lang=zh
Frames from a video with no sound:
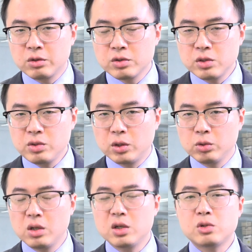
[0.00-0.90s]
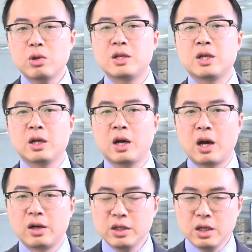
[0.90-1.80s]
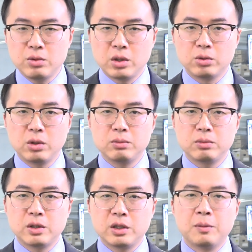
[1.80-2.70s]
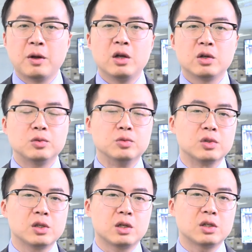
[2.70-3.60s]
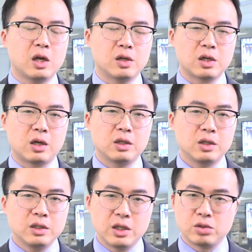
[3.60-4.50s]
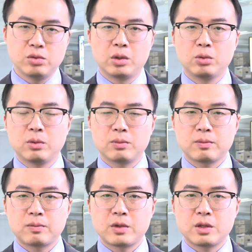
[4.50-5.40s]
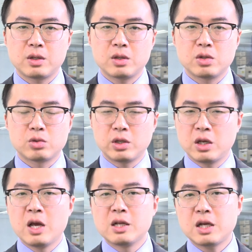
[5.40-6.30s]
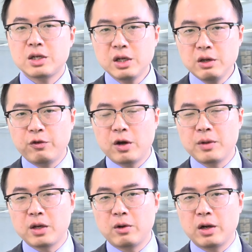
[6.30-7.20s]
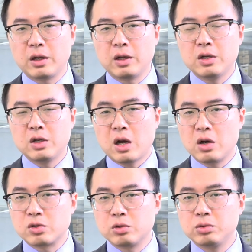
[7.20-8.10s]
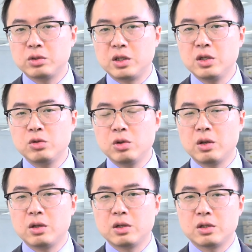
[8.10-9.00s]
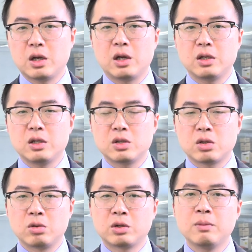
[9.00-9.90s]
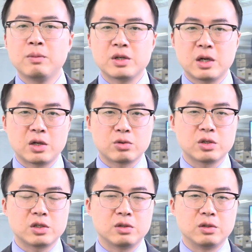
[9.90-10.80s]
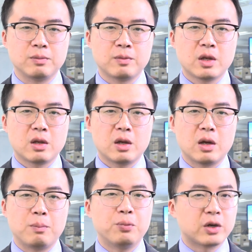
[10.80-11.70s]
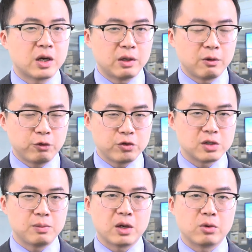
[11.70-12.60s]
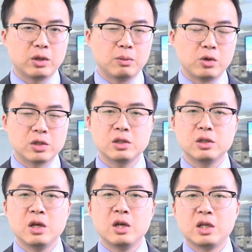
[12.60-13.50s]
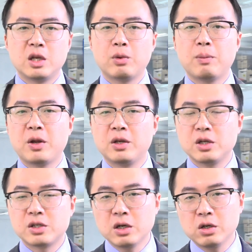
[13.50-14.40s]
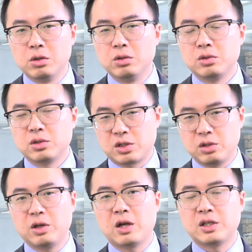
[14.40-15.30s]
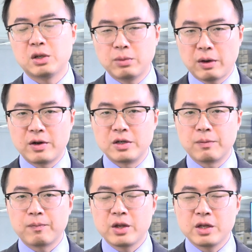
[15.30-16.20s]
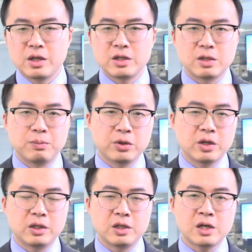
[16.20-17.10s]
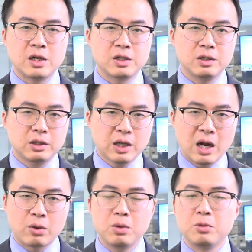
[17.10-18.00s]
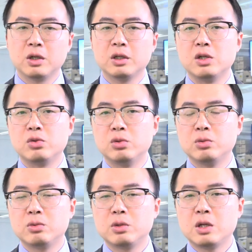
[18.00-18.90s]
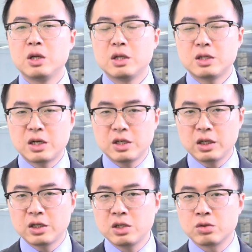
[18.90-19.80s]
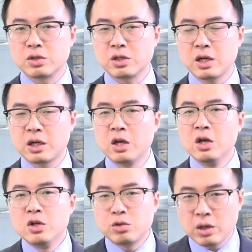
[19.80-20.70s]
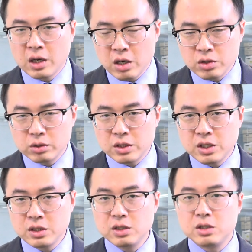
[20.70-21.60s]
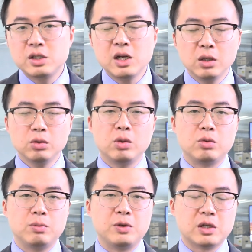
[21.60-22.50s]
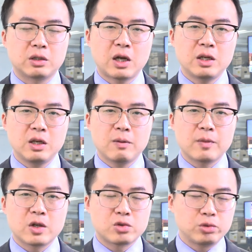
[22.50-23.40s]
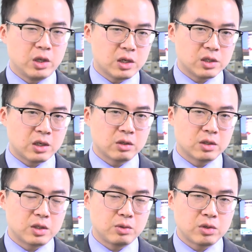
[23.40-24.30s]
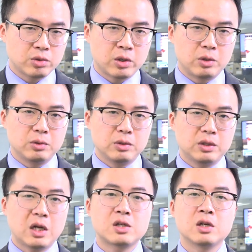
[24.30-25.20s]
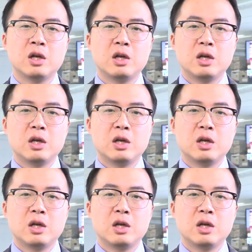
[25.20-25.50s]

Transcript: 的公司越多，赚钱的行业越多。那么股市的上涨也就越多，所以在这一方面的话呢，澳洲的确啊，从根本上来说是，啊不可能复制美国的模式，因为本地人口只有两千五百万人，因此不可能产生大规模的内需。在这样的基础之上呢，虽然澳洲的经济相对于比较单一，主要是靠着资源出口，但是